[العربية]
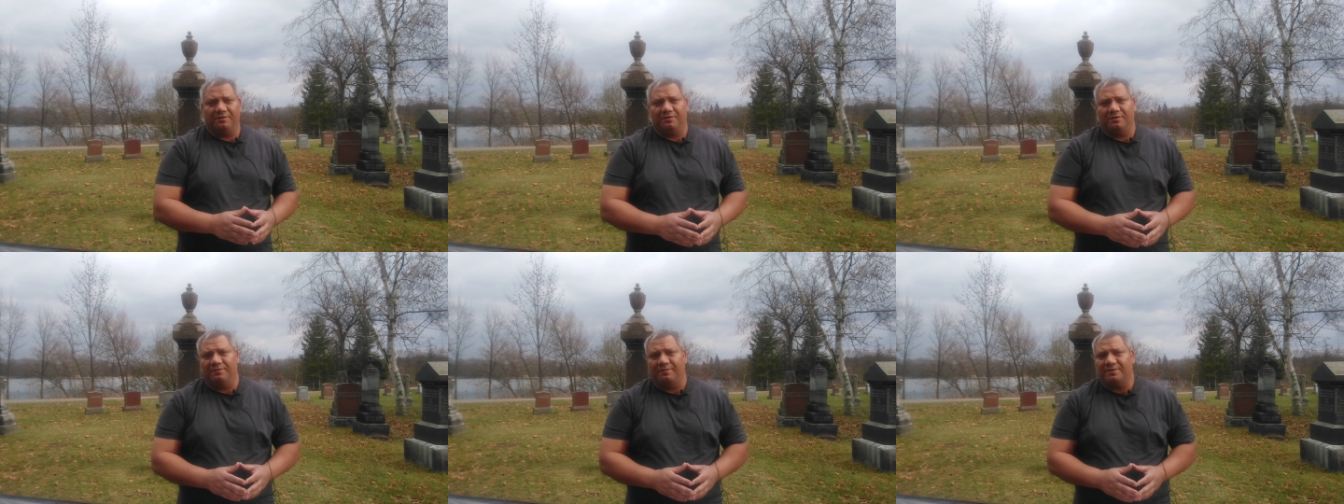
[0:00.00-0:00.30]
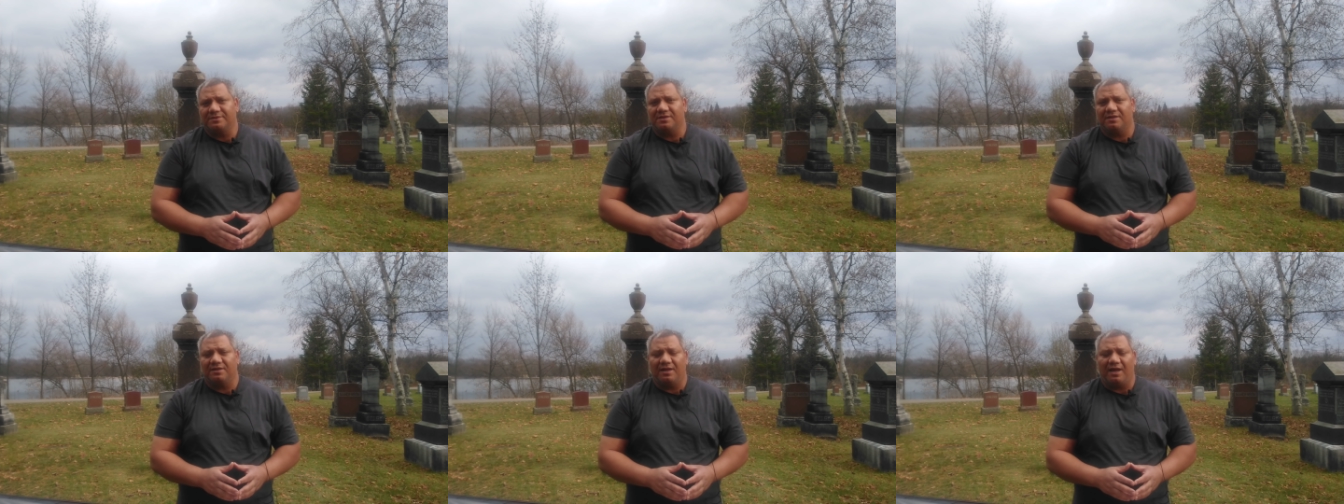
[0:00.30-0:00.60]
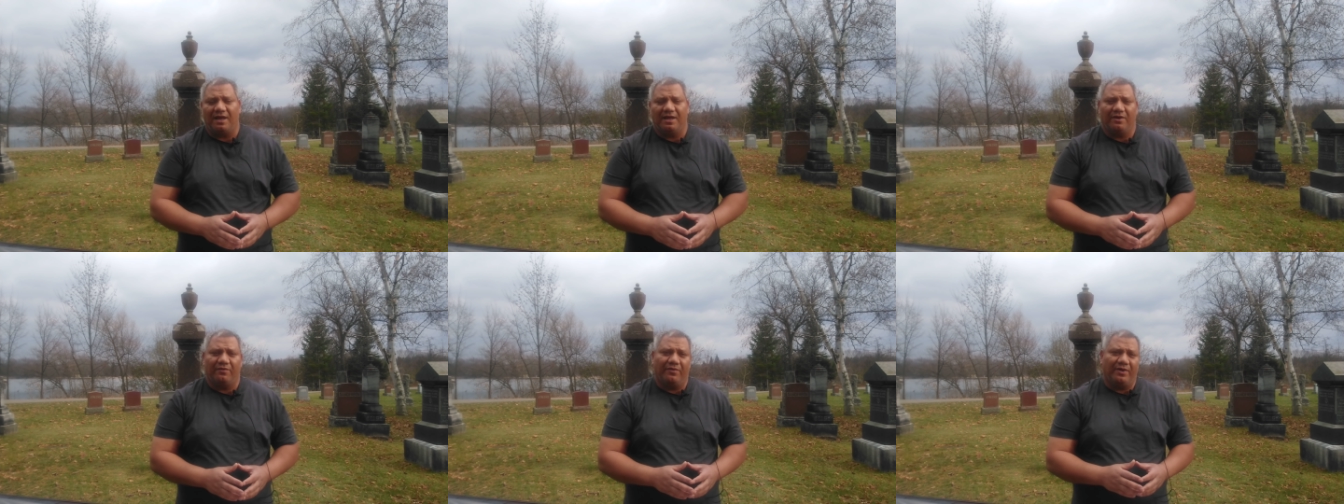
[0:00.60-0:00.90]
لمثلا
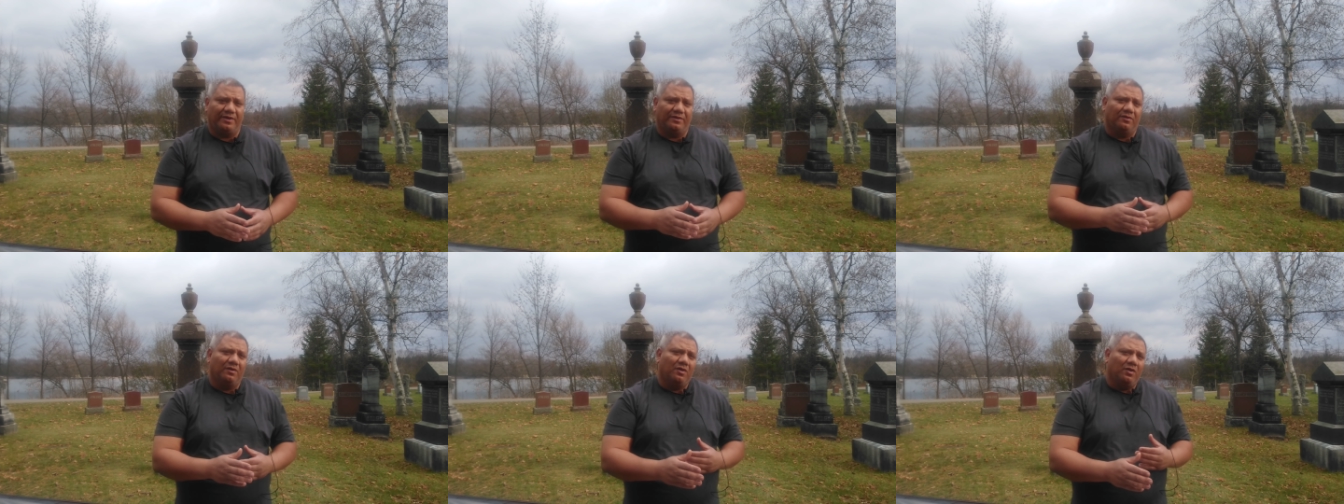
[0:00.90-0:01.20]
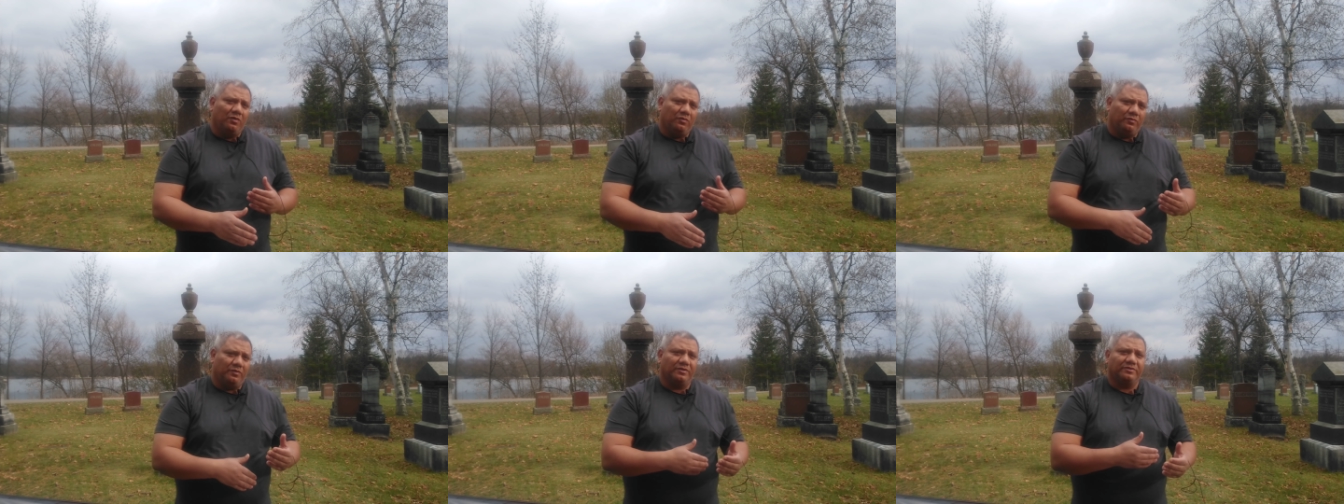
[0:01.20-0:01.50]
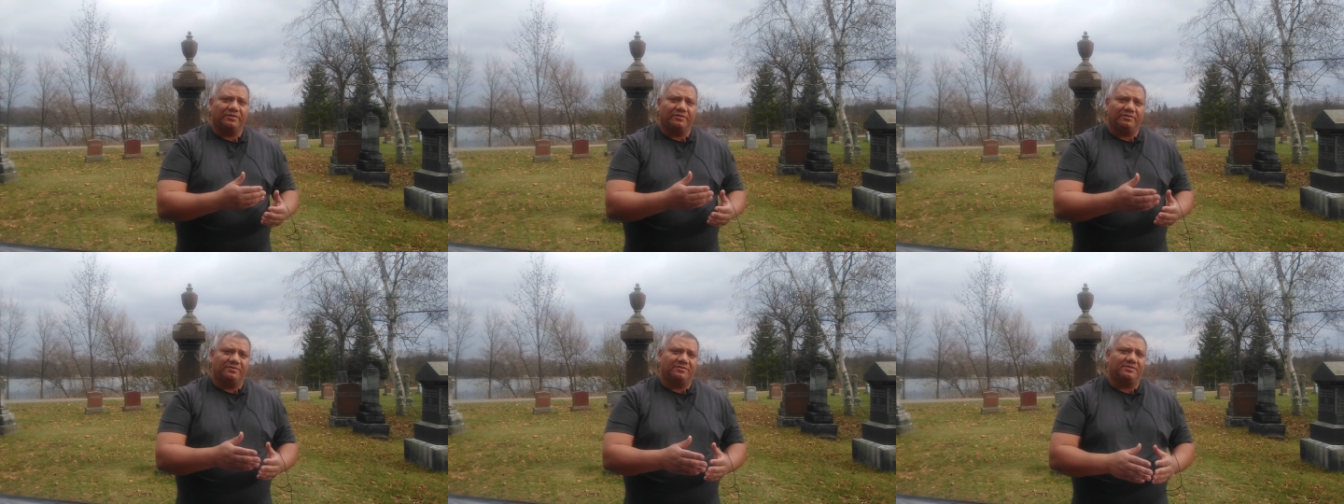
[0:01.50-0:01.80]
الحيوان
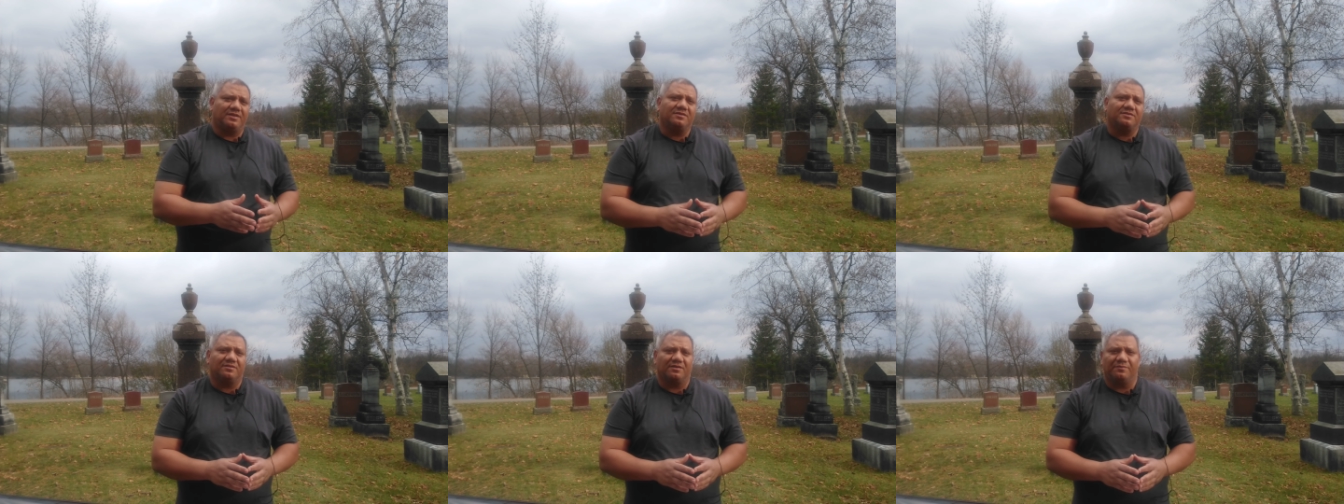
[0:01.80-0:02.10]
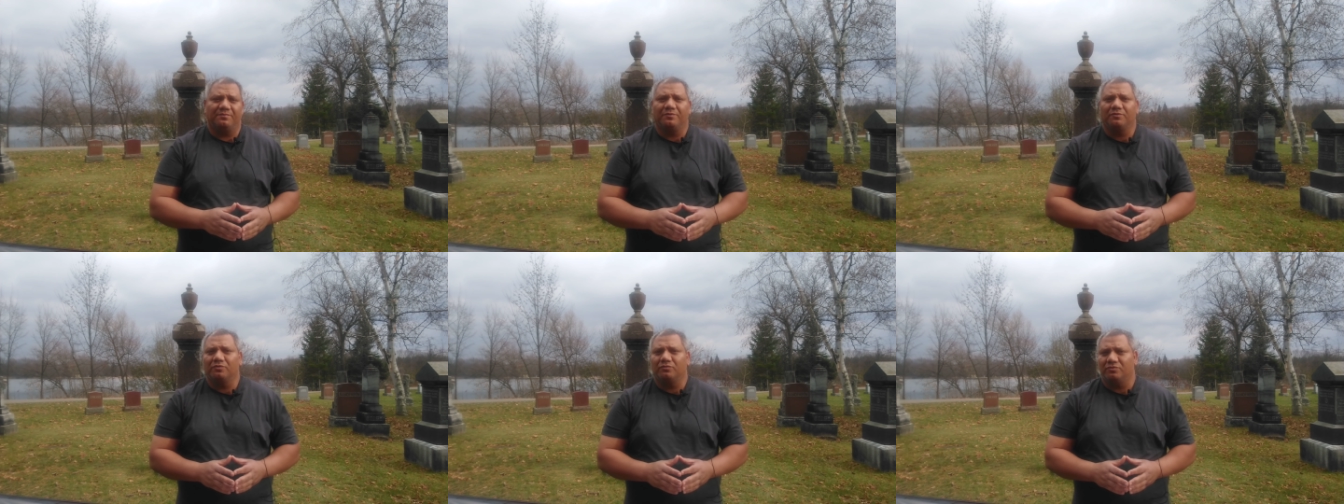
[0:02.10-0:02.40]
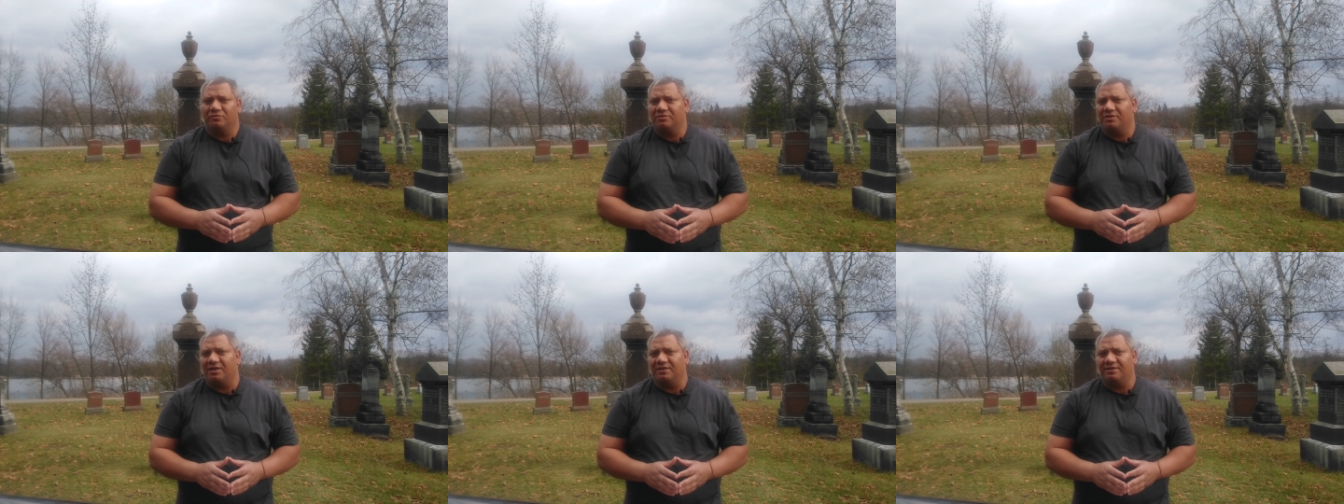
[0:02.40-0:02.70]
ويقدر يستنسخ
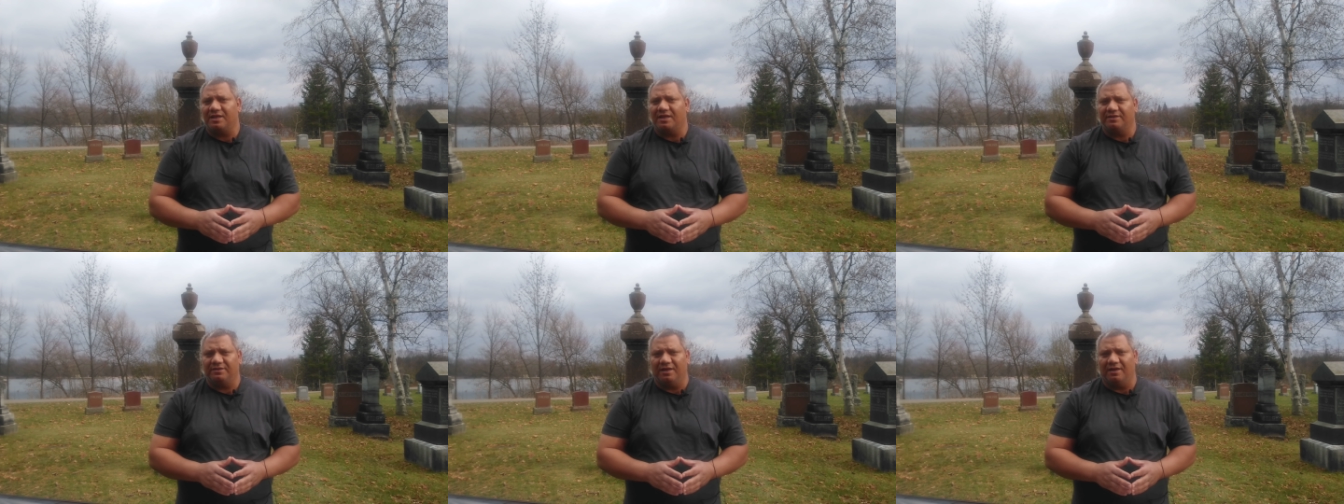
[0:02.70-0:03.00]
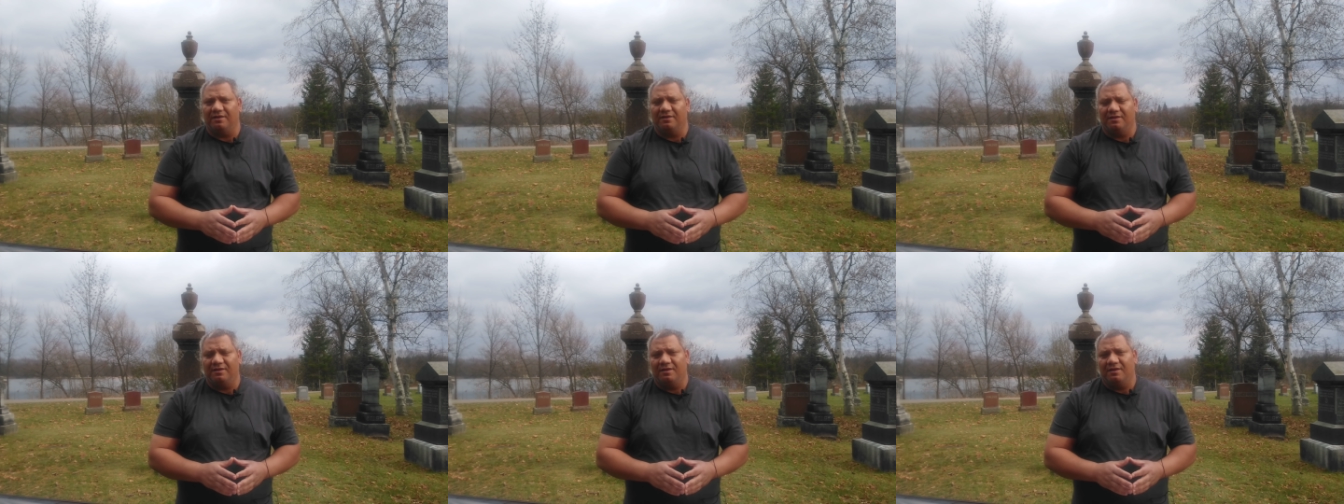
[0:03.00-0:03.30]
منه نسخه تانية